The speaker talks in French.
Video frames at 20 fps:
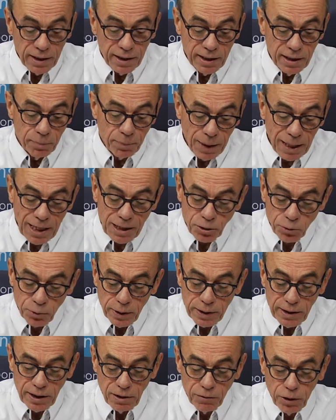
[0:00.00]
Et par la
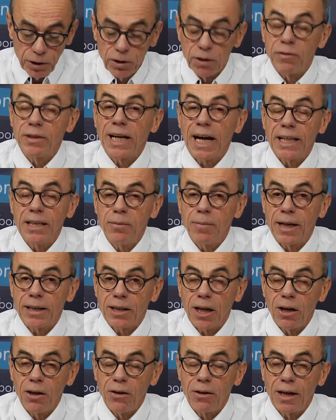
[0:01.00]
suite, il va devenir
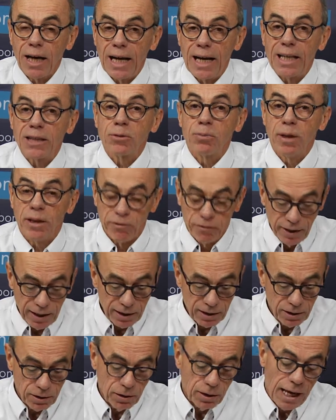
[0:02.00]
animateur à la Semaine
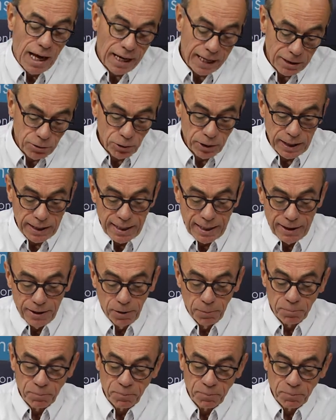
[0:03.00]
verte à Radio-Canada.